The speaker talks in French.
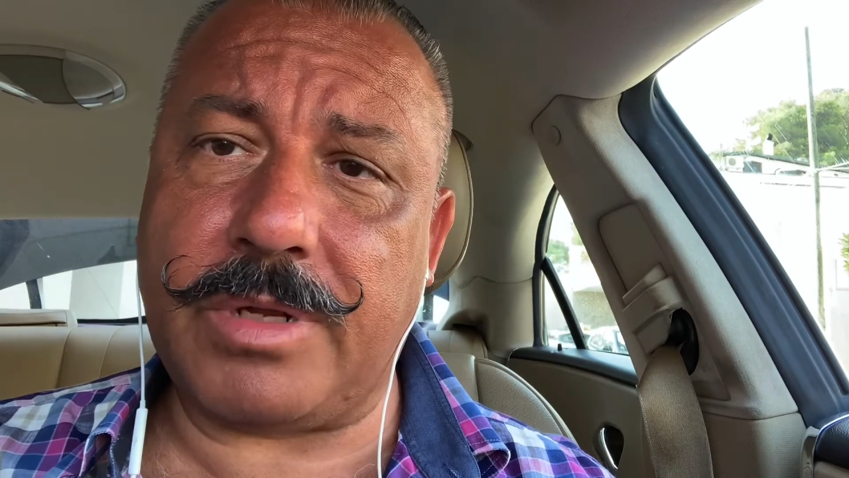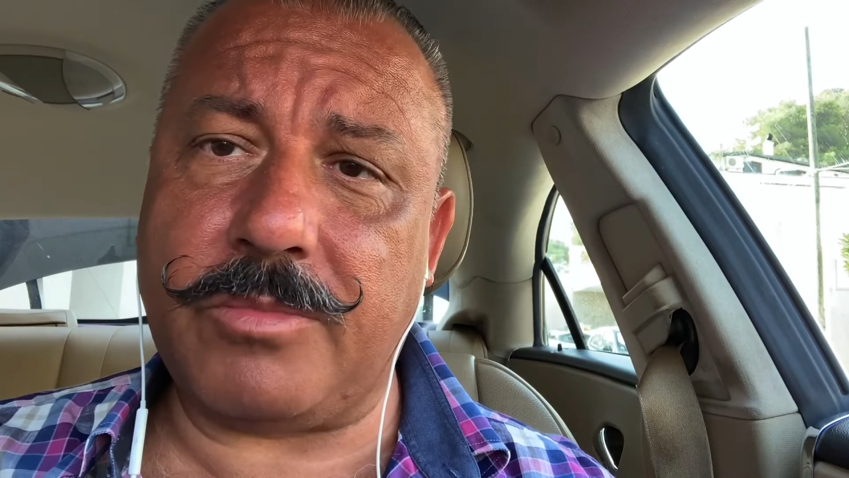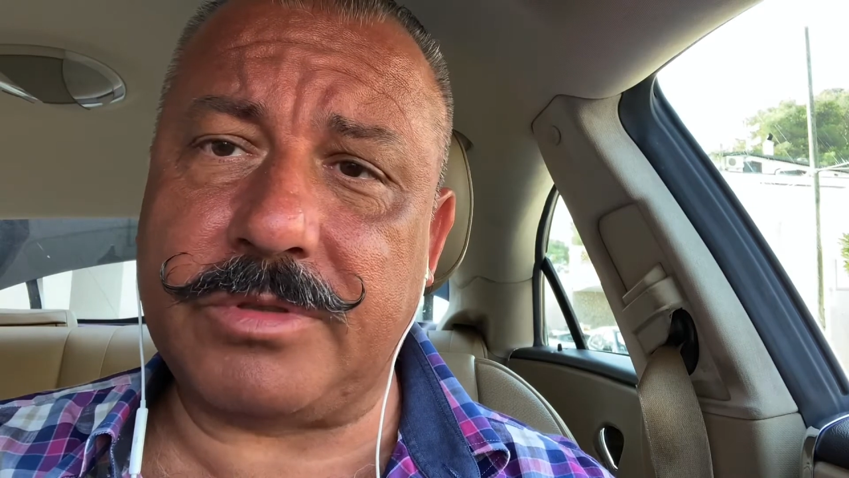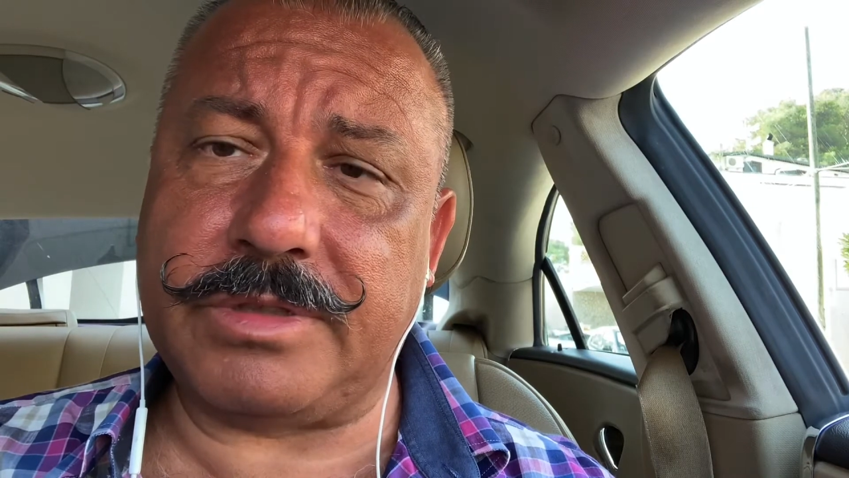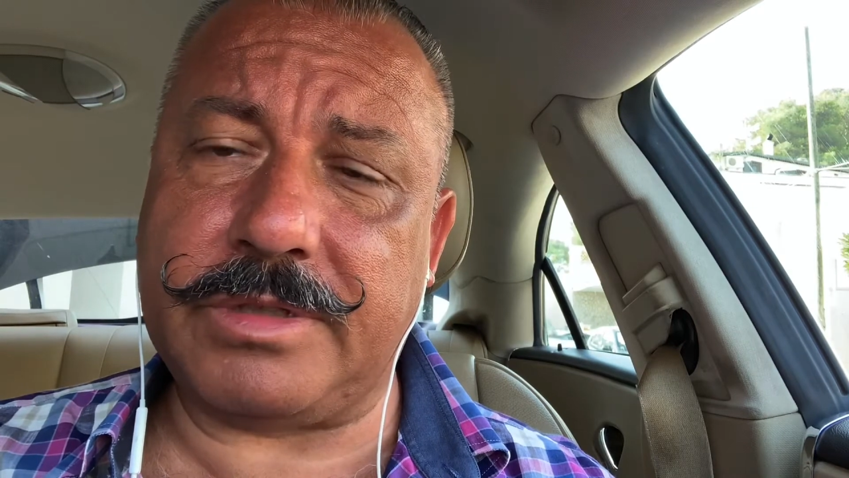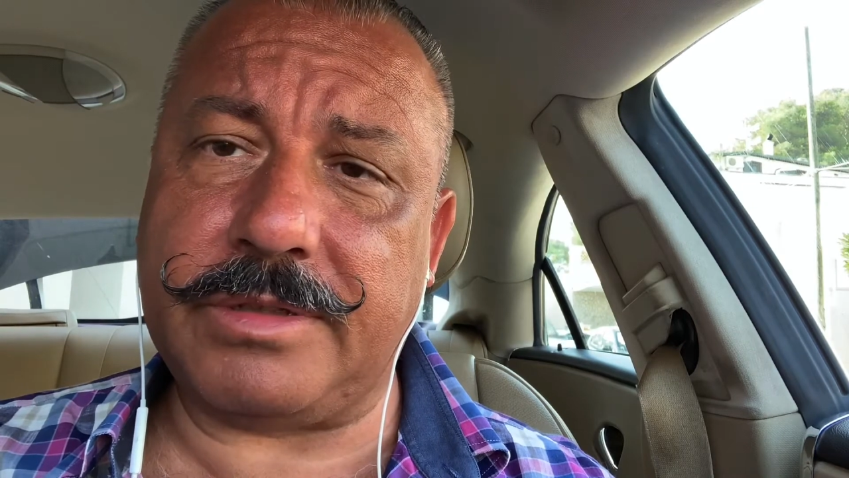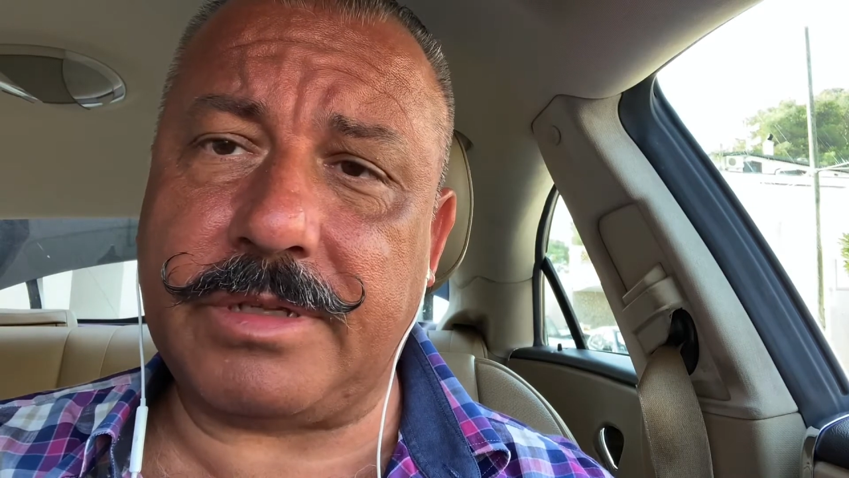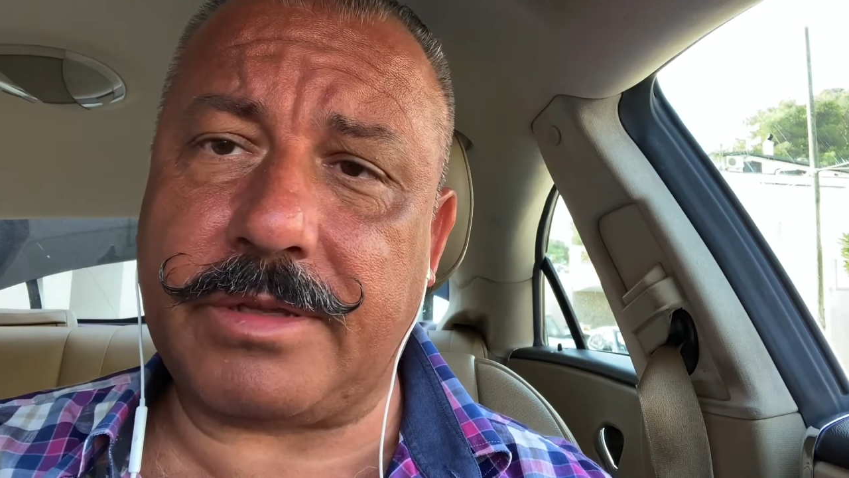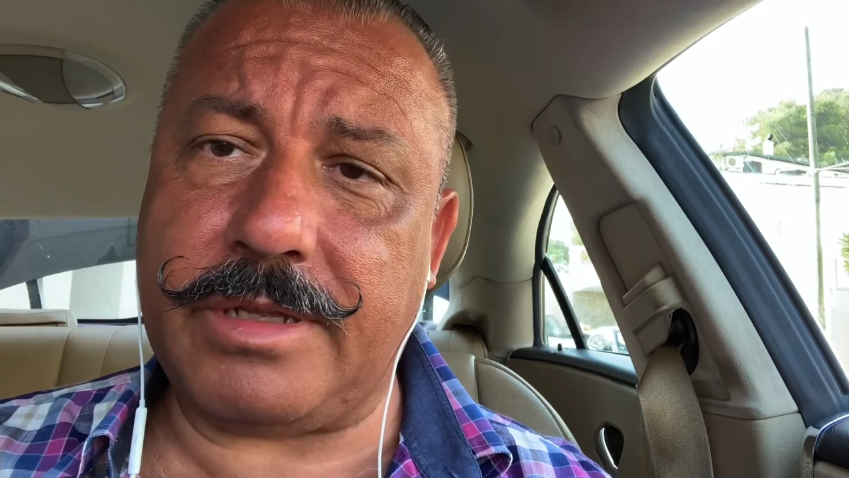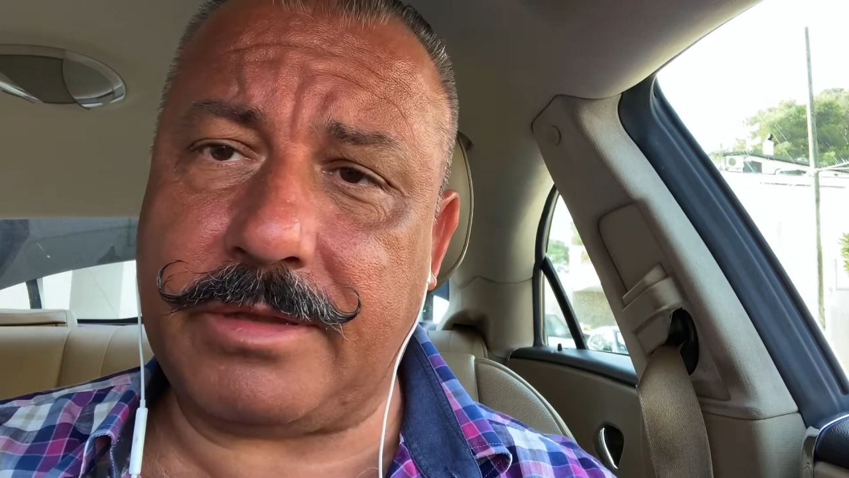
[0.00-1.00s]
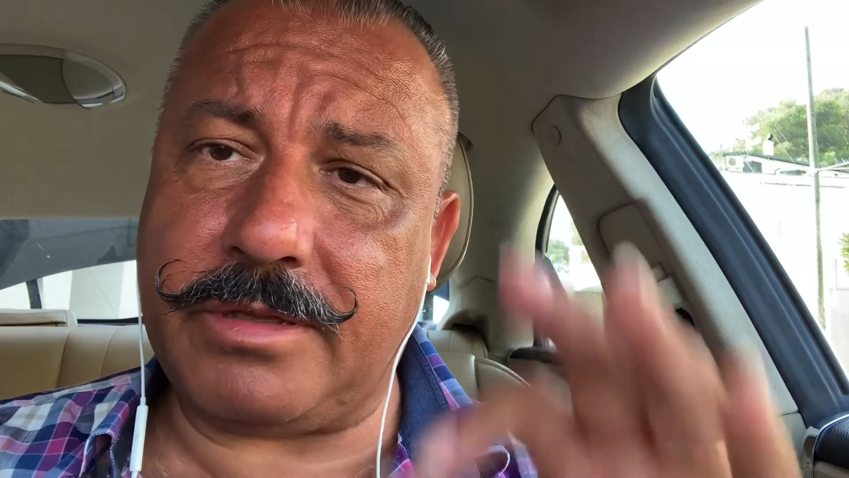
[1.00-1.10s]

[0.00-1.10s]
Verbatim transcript: mon site internet